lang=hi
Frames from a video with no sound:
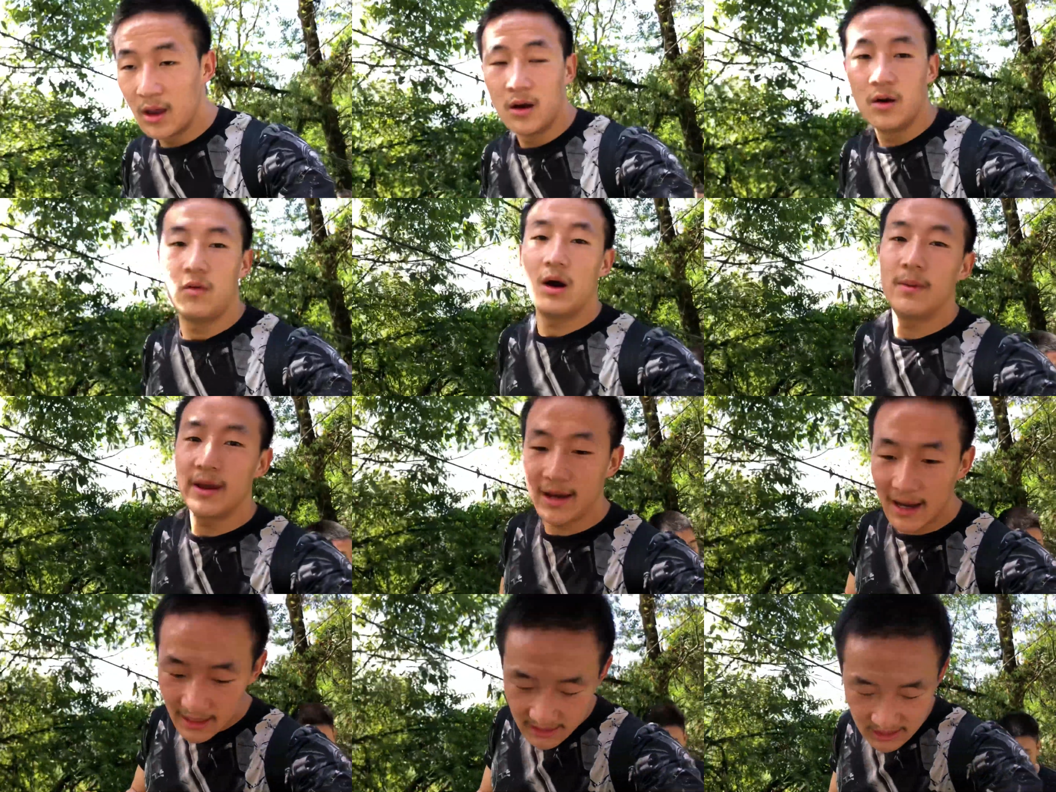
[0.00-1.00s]
वाह भाई
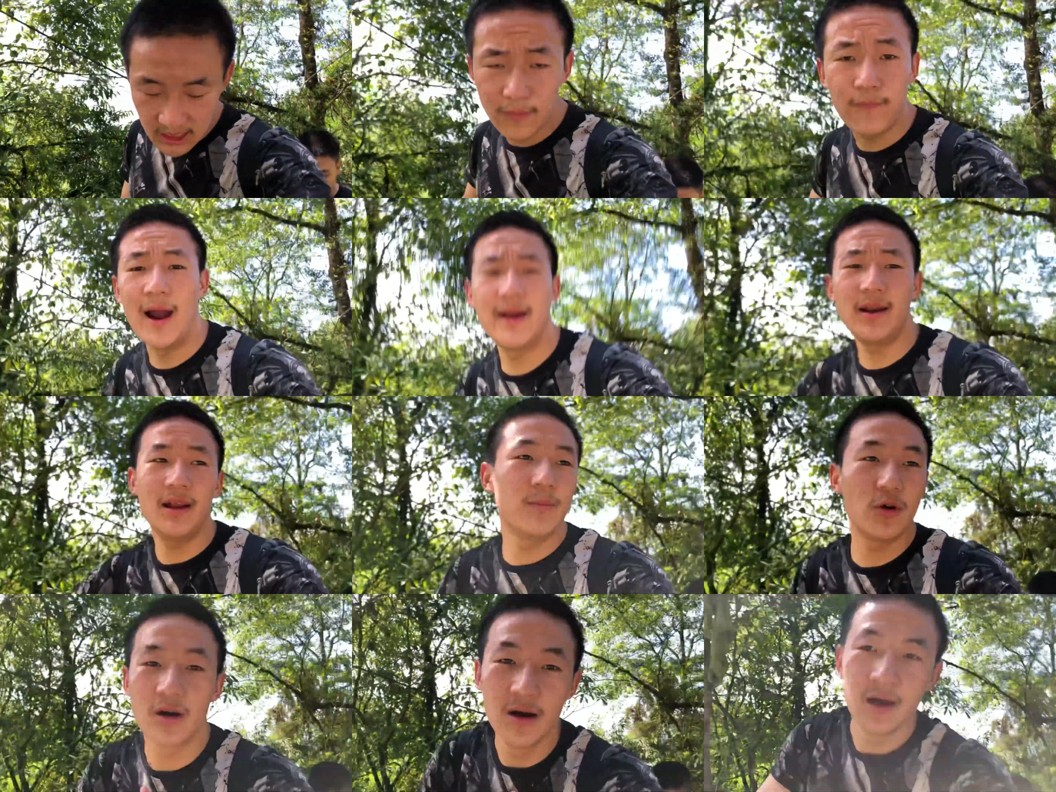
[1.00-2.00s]
गाइस फाइनली हम
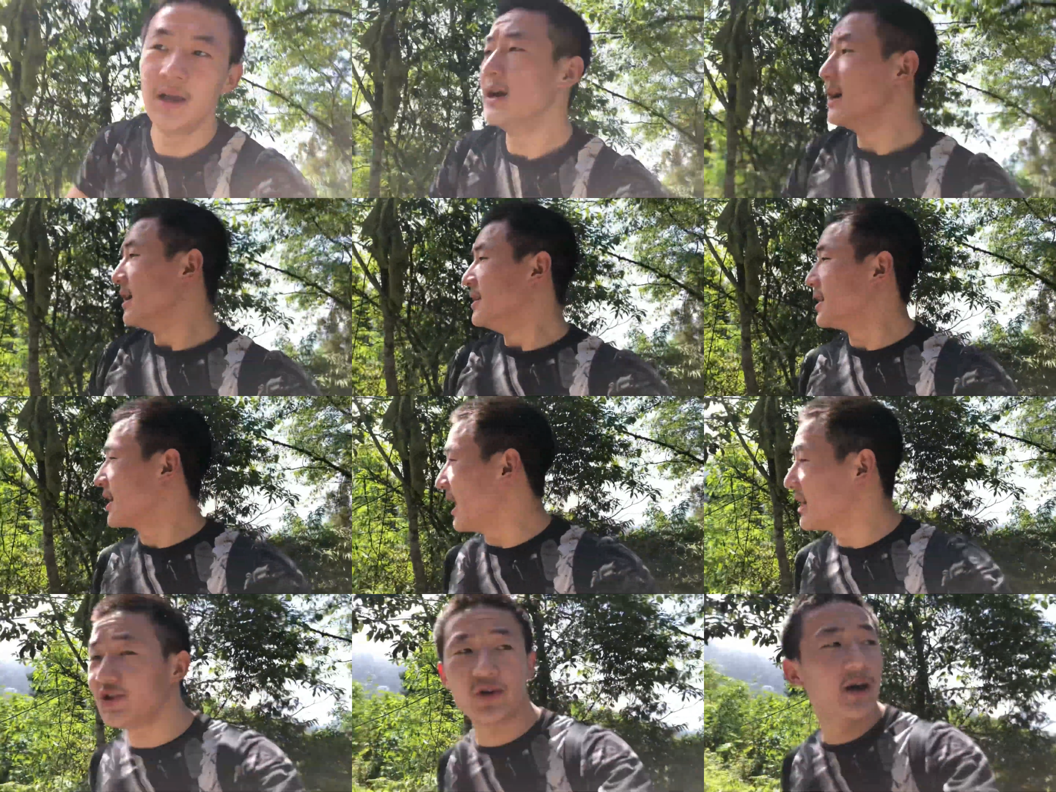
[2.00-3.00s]
लोग निकल आ
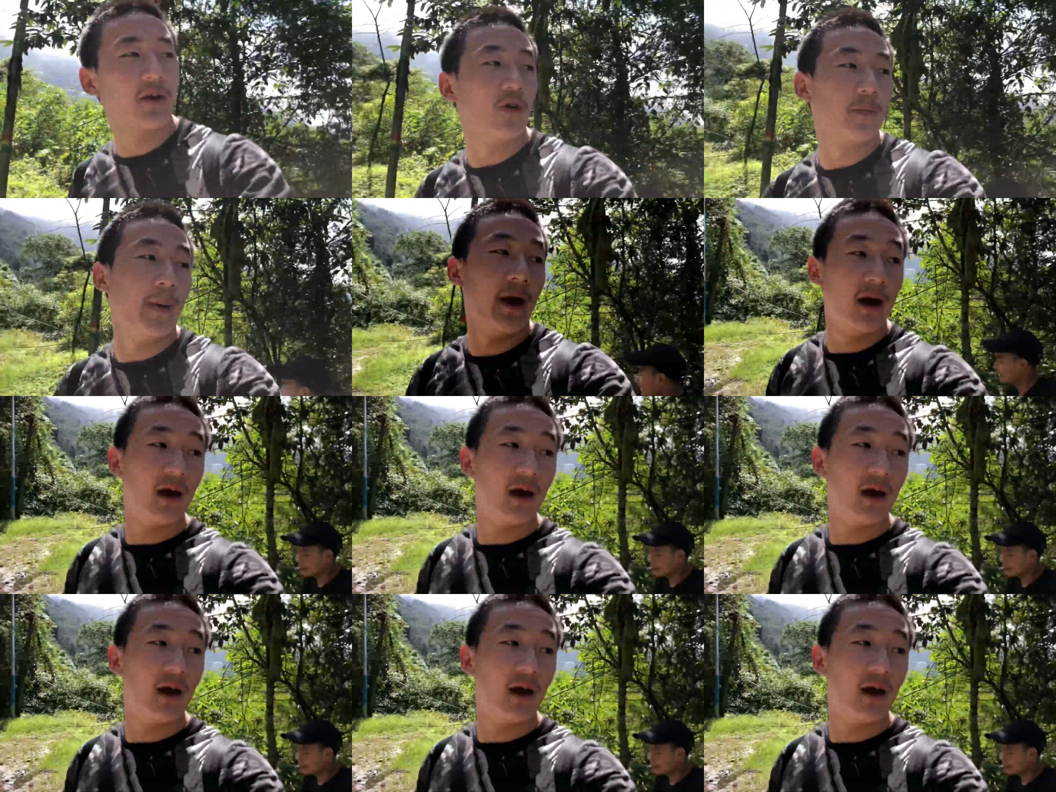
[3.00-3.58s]
चुके हैं रोड पर